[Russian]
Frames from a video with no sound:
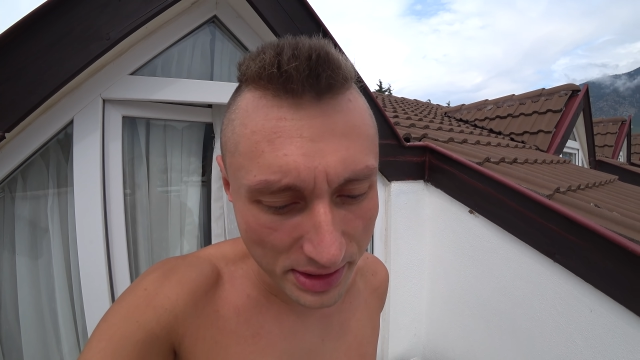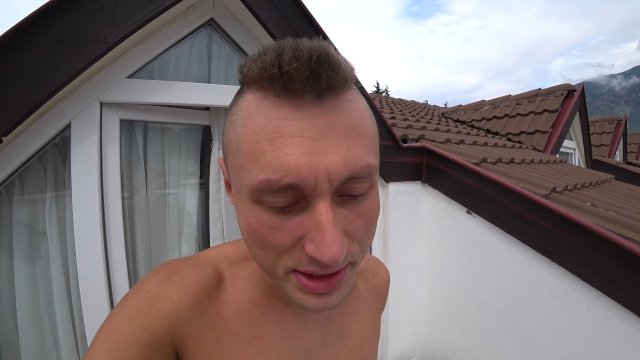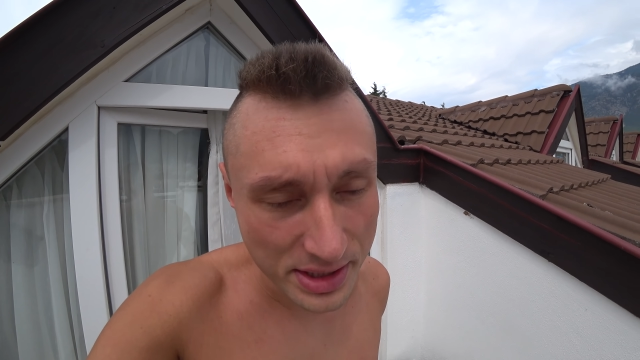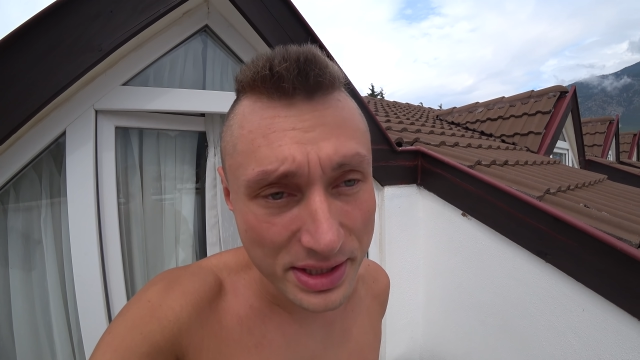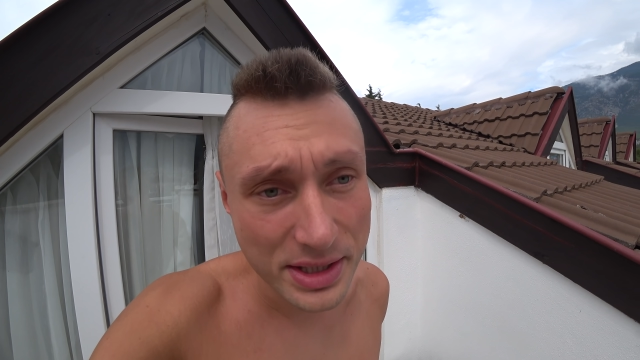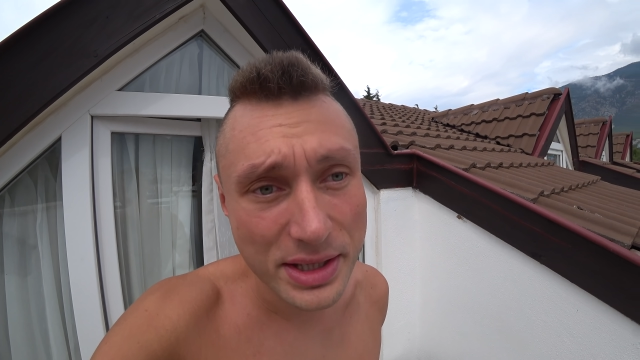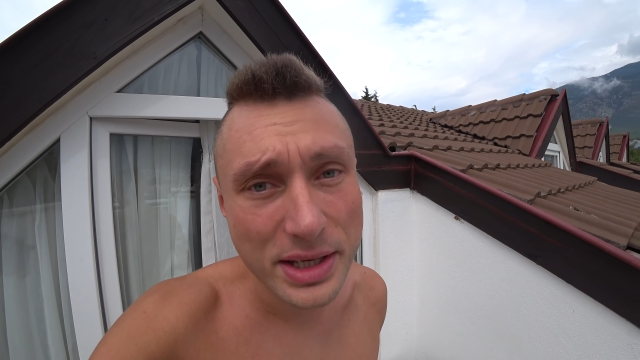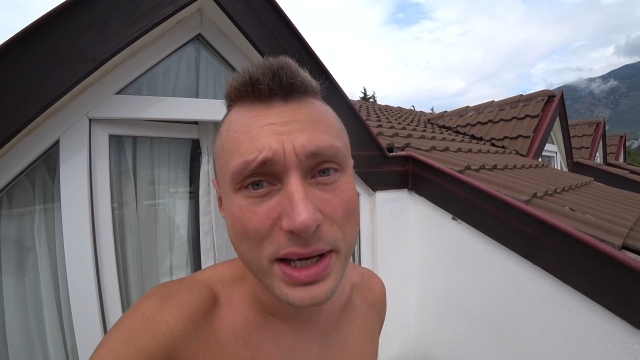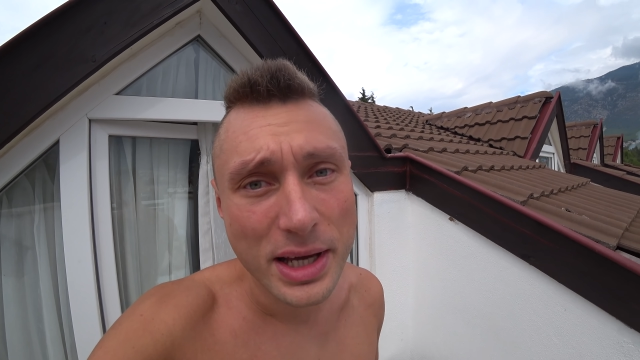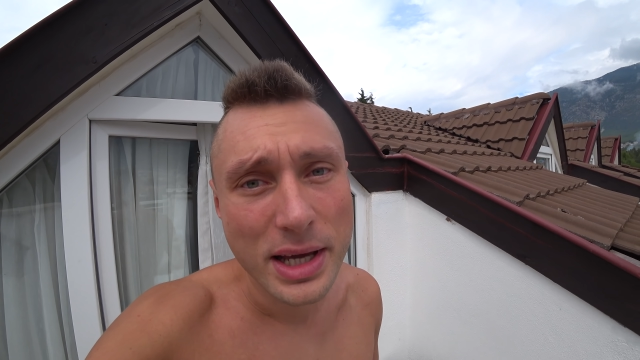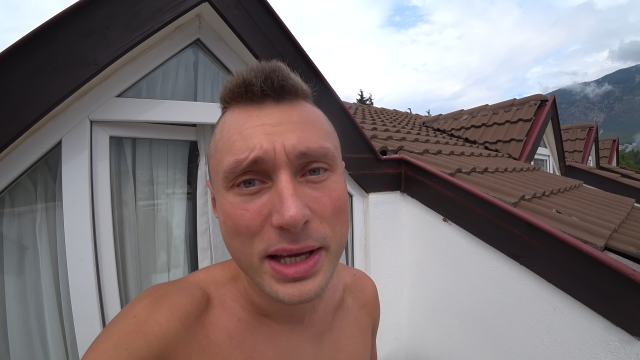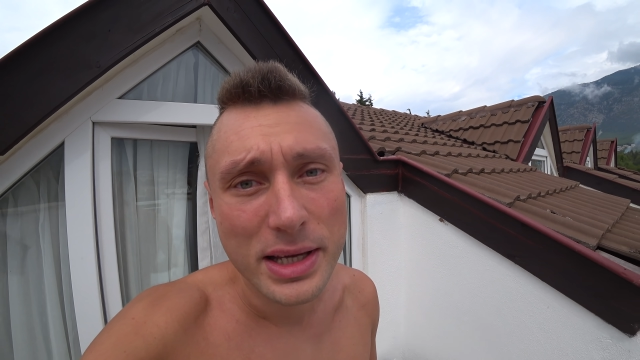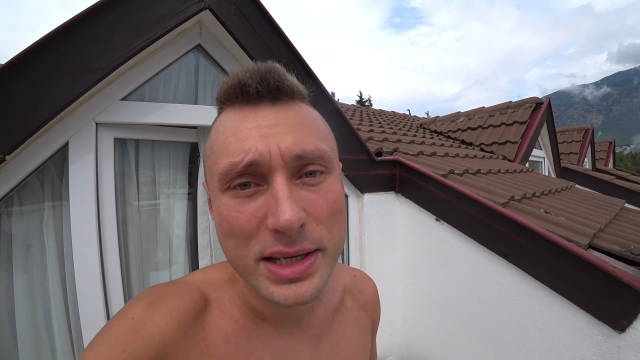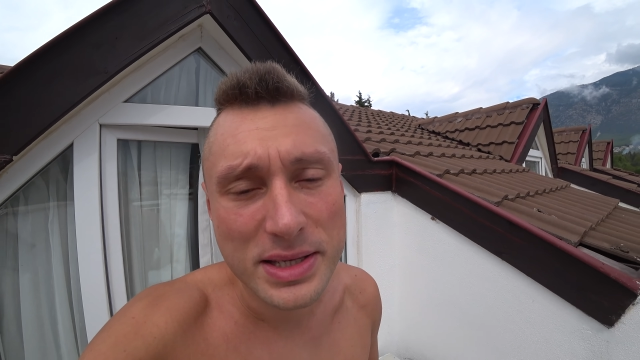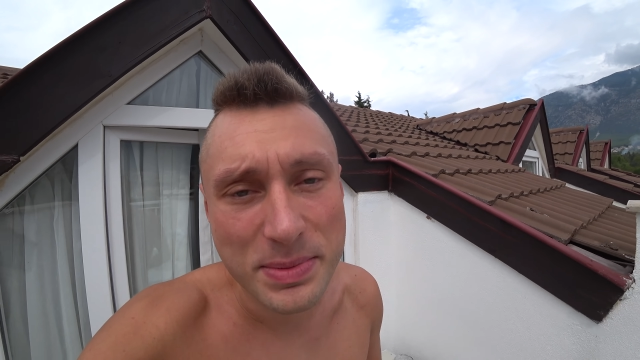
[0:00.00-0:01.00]
идти,
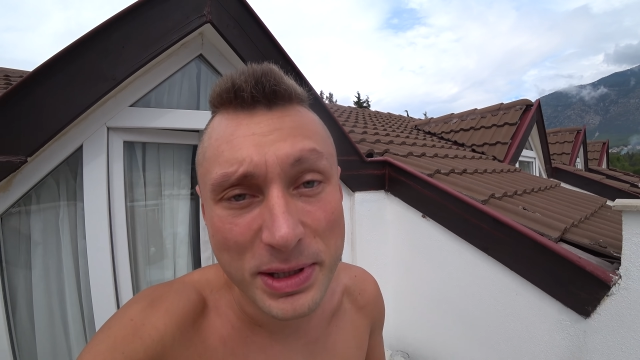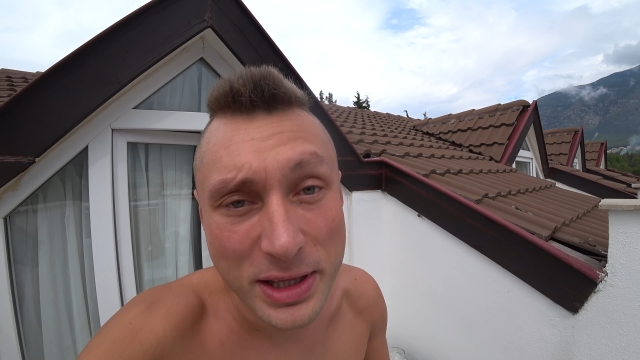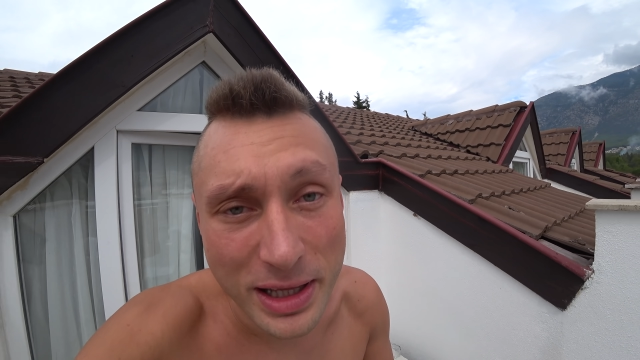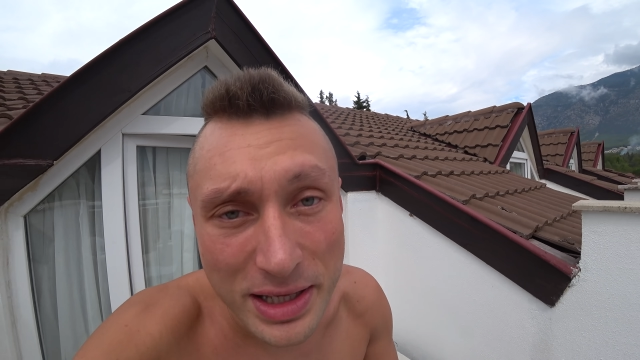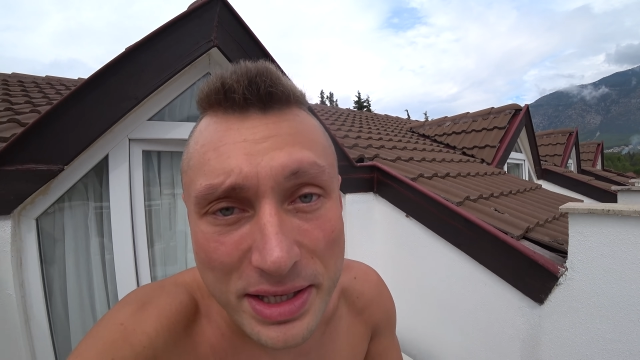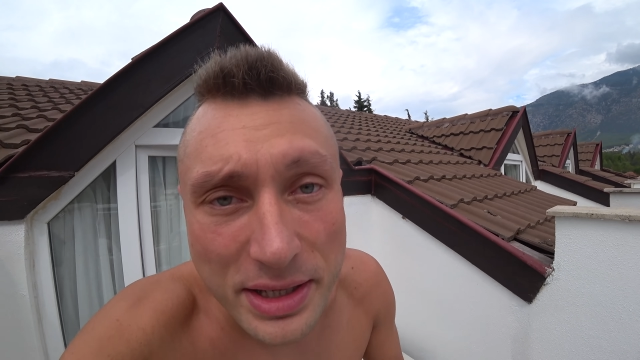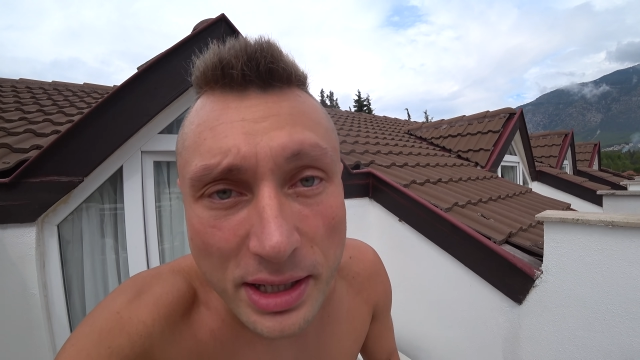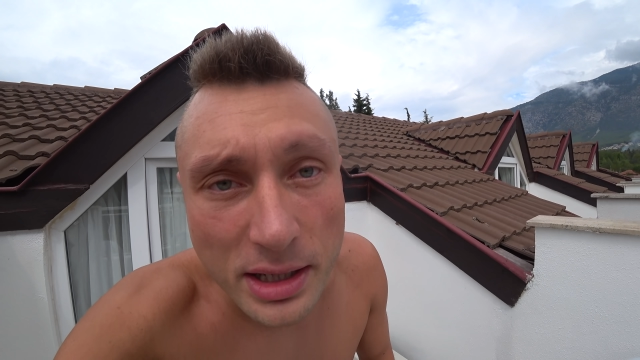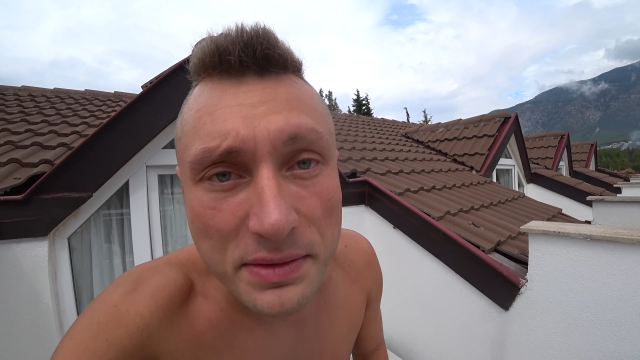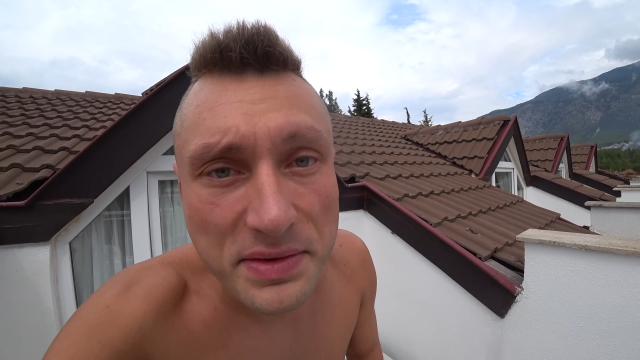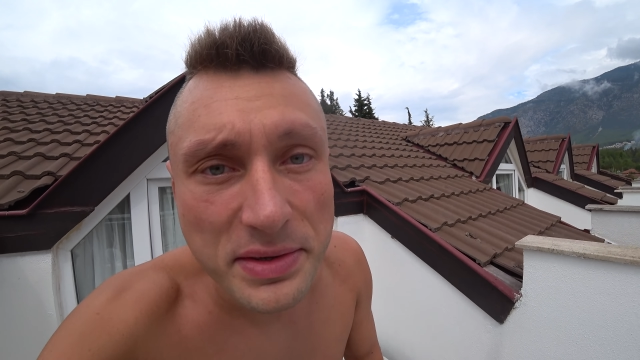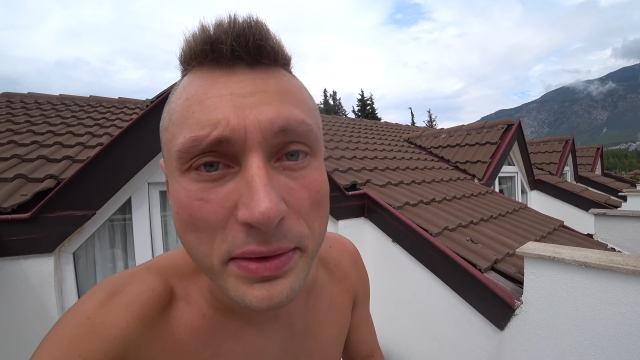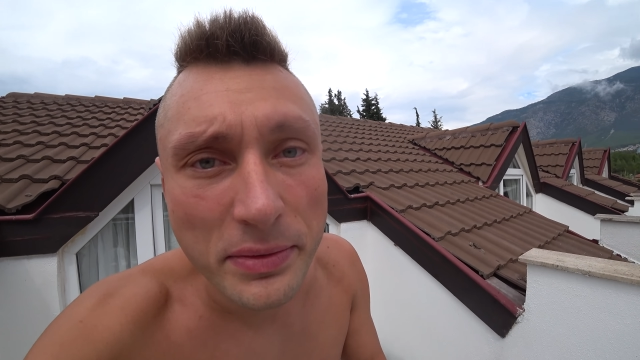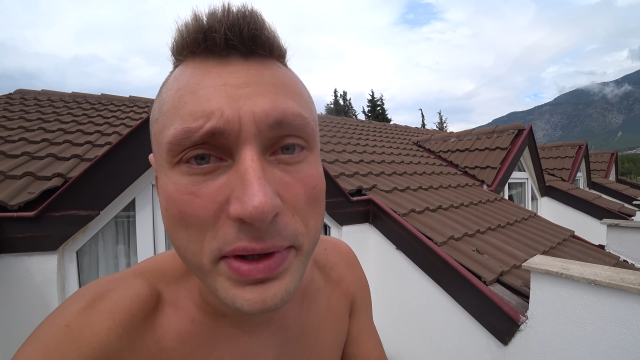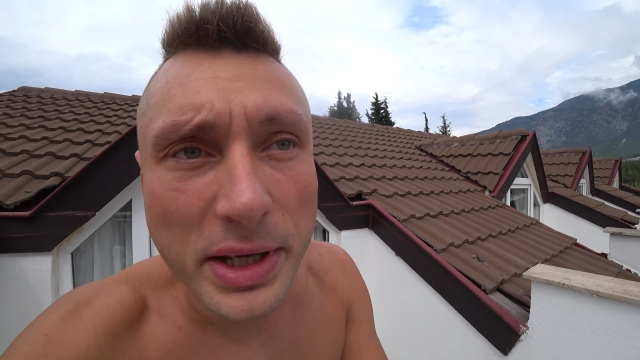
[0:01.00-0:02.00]
и смотрите, как все